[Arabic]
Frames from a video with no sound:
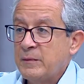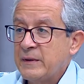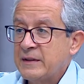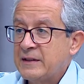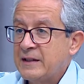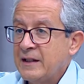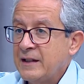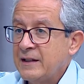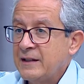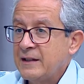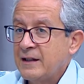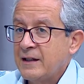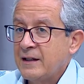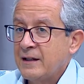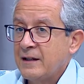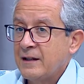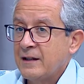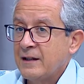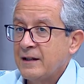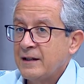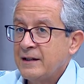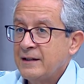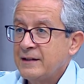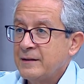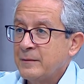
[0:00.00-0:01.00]

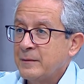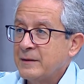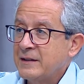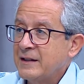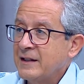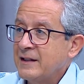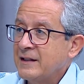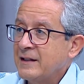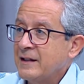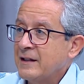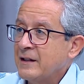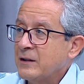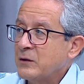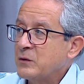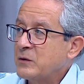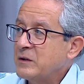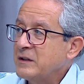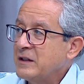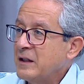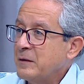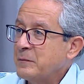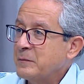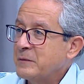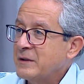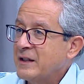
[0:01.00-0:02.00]
بدينا احنا بدينا
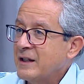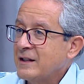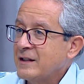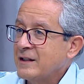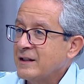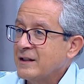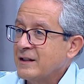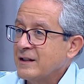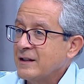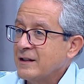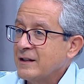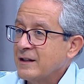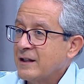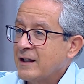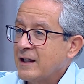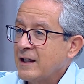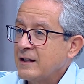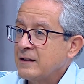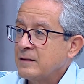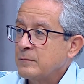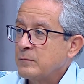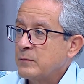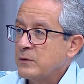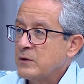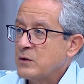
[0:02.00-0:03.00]
كنا يعني
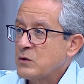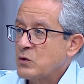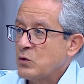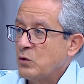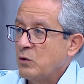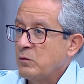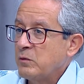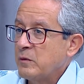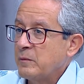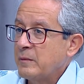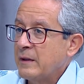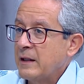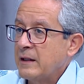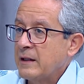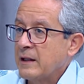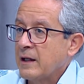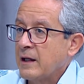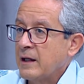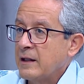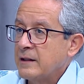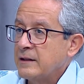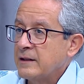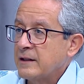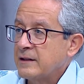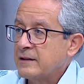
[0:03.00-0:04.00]
كان بصعوبة
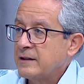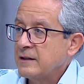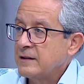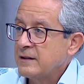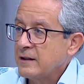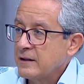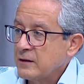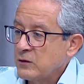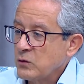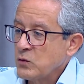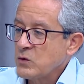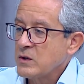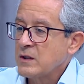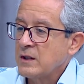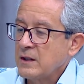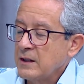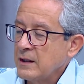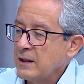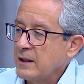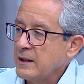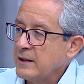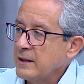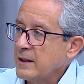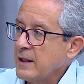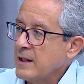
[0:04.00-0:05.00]
بالغة انك تقدري توصلي
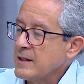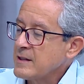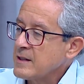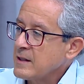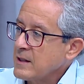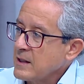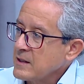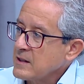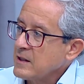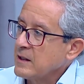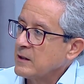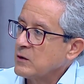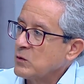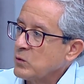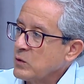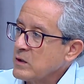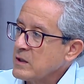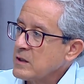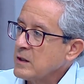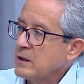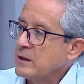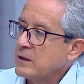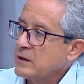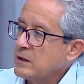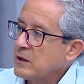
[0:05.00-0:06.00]
للناس صح. عشان
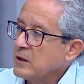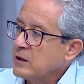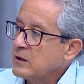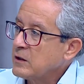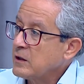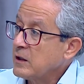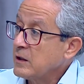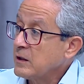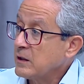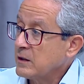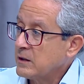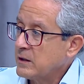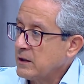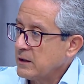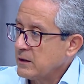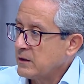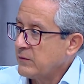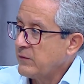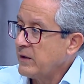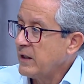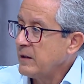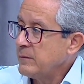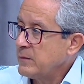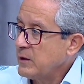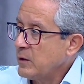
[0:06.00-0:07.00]

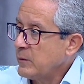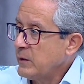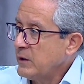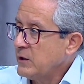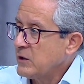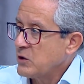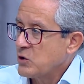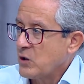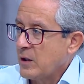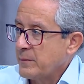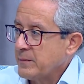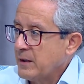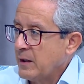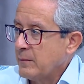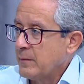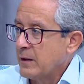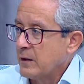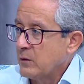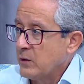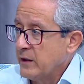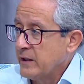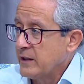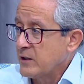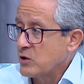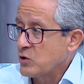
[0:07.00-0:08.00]
تفهميهم احنا شو عم
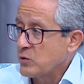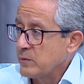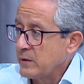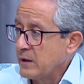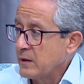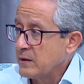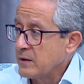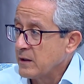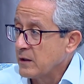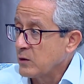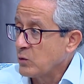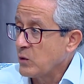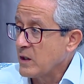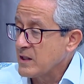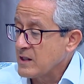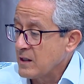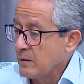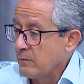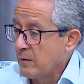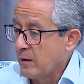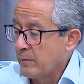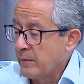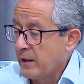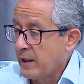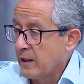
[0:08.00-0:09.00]
نعمل واحنا شو بدنا
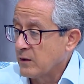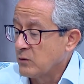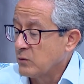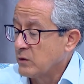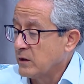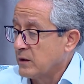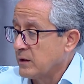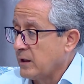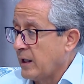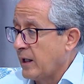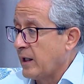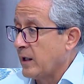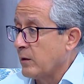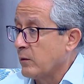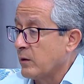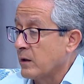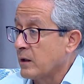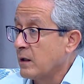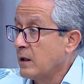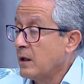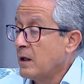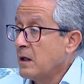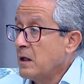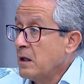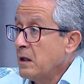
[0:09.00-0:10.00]
نتواصل مع بعض
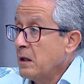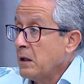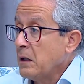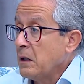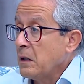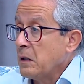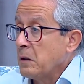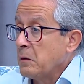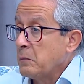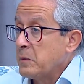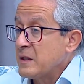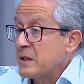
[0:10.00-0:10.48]
ونتحاور نعم.